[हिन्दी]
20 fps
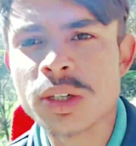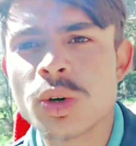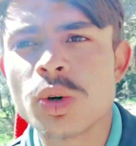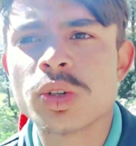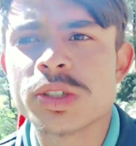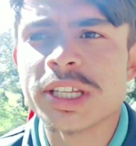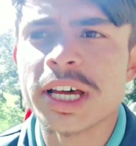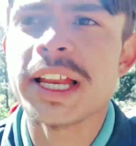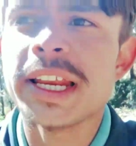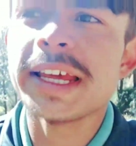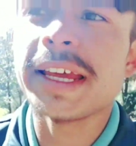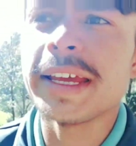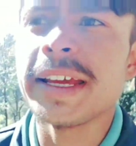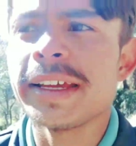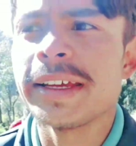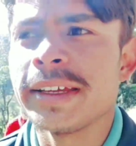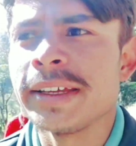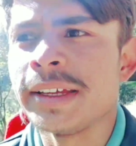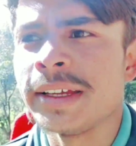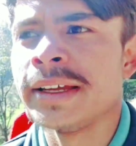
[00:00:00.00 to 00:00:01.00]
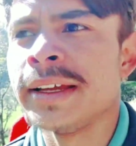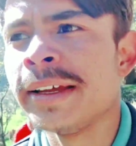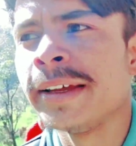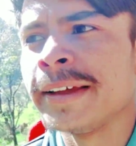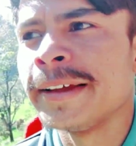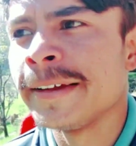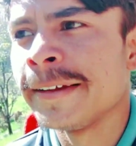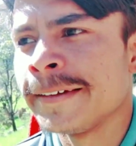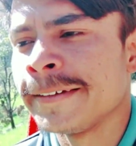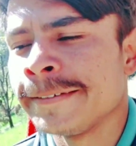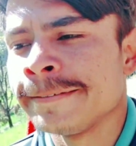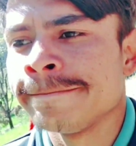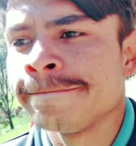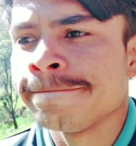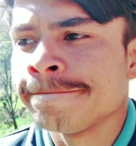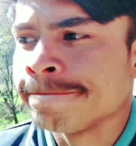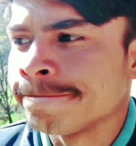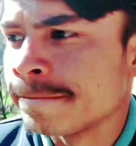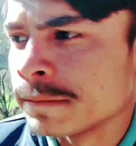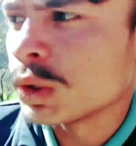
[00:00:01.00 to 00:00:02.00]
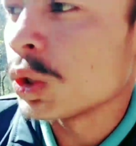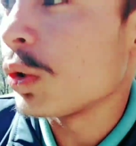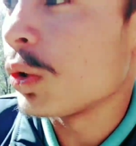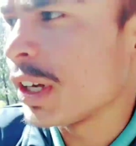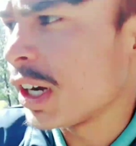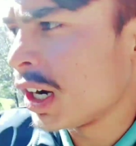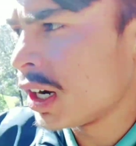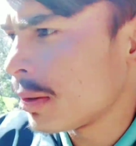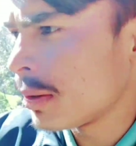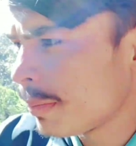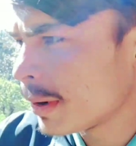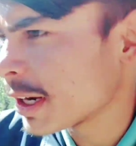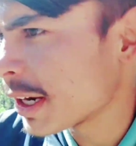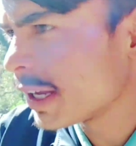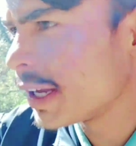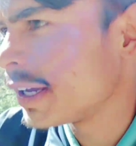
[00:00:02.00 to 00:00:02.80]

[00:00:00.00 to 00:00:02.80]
के गौशाले है तो यहाँ पर